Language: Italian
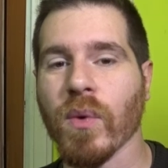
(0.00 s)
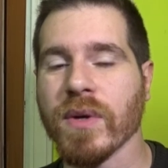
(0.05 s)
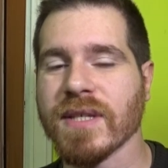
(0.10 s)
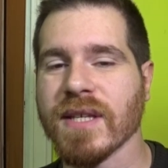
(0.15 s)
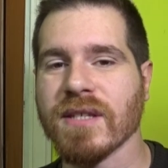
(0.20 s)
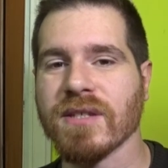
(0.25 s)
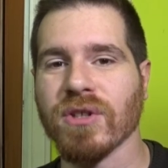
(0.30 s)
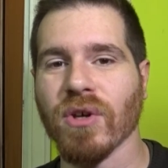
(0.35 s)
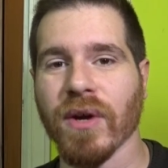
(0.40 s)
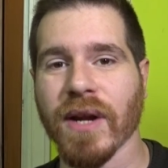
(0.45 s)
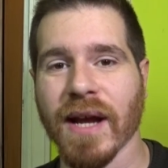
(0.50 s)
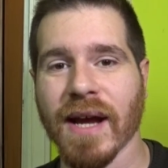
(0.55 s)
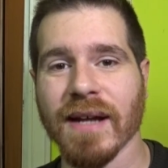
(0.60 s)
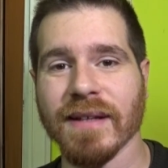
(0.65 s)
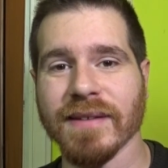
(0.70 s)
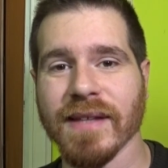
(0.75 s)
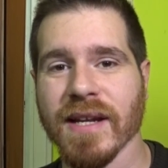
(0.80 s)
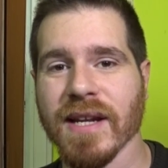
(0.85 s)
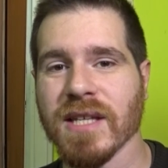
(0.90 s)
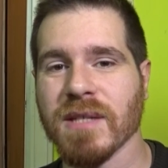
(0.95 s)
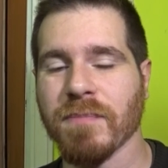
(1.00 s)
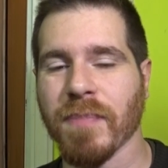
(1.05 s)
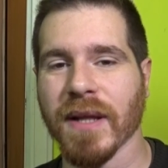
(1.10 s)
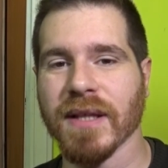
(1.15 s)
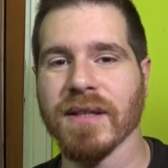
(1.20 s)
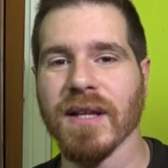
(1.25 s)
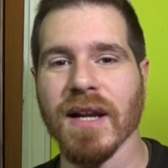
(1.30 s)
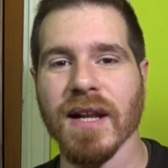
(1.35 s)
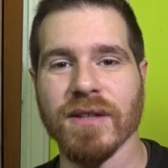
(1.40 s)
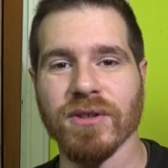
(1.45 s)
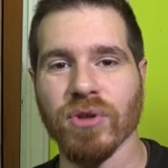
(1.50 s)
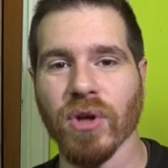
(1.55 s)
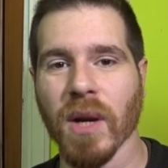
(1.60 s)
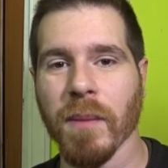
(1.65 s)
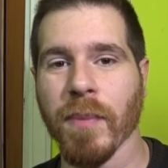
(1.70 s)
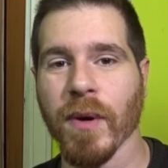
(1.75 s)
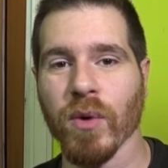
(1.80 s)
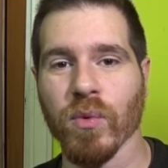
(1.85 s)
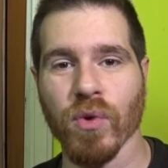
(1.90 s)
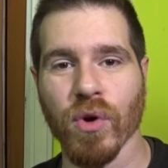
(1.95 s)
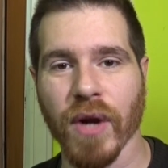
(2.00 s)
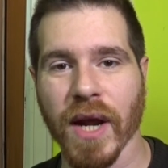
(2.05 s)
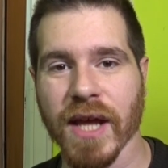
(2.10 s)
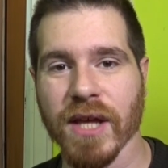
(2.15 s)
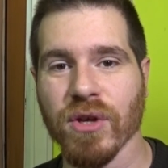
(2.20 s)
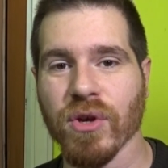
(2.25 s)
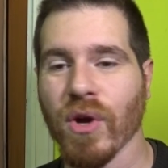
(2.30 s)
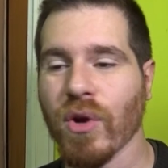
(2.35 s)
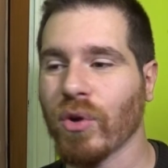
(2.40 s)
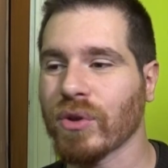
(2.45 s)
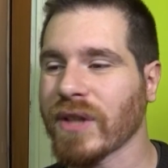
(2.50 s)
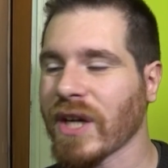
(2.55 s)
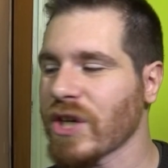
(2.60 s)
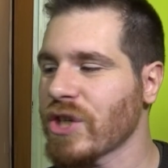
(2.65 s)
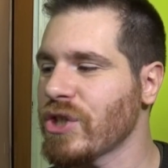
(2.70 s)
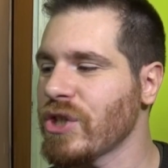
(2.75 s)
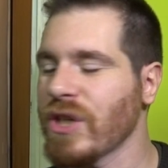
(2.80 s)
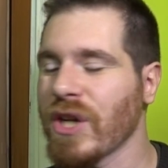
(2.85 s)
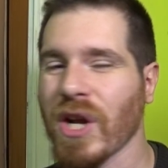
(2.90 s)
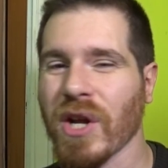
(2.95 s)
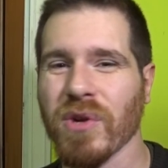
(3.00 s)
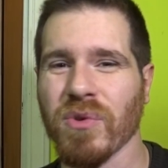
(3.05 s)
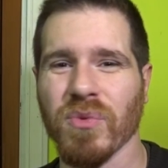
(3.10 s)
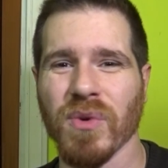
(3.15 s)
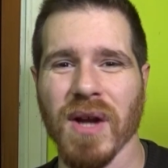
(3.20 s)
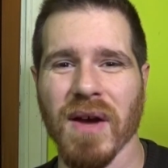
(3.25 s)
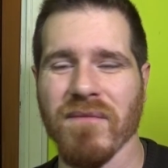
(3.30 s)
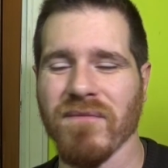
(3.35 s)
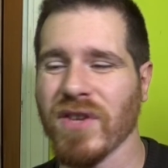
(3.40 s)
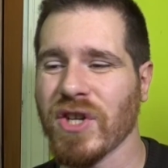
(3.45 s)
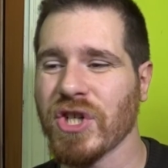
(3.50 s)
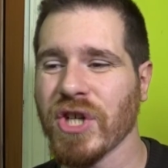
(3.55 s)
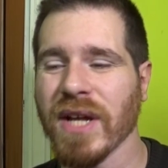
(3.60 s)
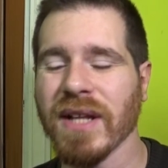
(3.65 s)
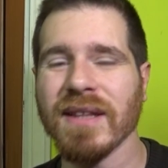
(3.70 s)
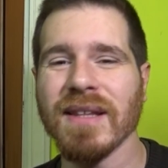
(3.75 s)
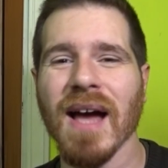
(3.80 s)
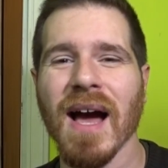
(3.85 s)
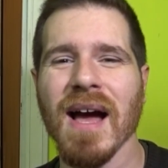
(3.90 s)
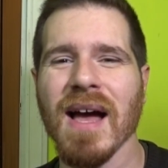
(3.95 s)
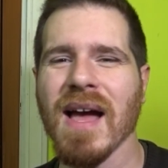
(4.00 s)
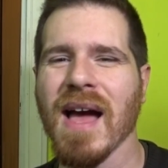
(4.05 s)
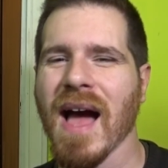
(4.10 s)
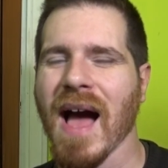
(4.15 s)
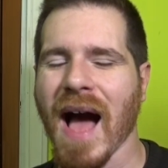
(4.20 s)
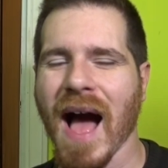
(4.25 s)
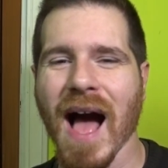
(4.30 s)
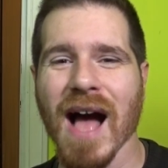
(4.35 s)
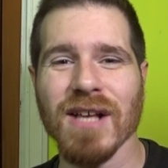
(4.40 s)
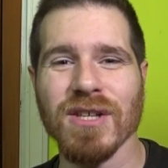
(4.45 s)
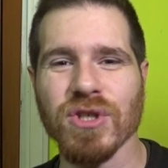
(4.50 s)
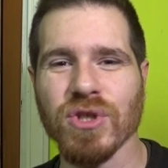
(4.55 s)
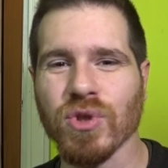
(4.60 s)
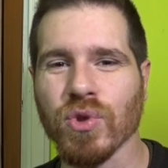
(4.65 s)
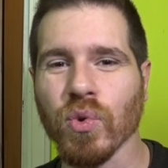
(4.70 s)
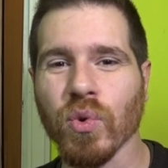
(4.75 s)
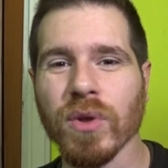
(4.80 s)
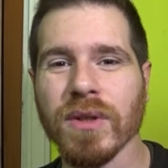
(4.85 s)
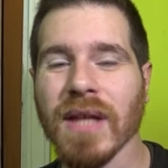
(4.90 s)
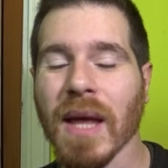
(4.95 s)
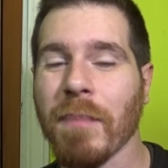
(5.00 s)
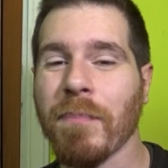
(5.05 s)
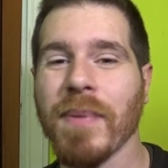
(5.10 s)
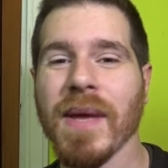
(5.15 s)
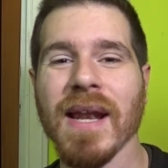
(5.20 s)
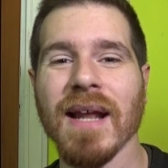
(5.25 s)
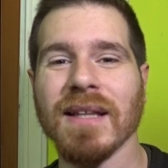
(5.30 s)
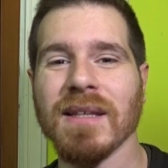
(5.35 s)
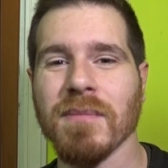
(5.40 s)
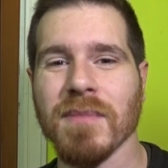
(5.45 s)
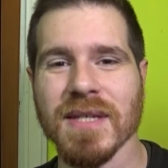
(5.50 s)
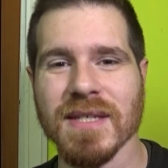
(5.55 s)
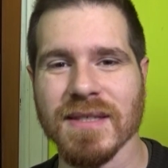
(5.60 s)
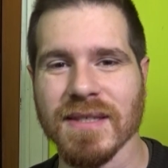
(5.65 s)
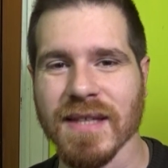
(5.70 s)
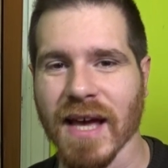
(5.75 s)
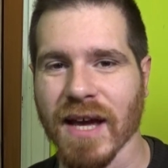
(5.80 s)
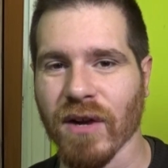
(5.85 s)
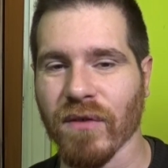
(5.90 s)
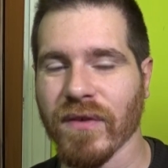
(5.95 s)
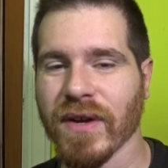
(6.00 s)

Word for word: questa storia Gartennis prende il lettore per un orecchio e lo trascina in una vicenda assurda e piena di mistero.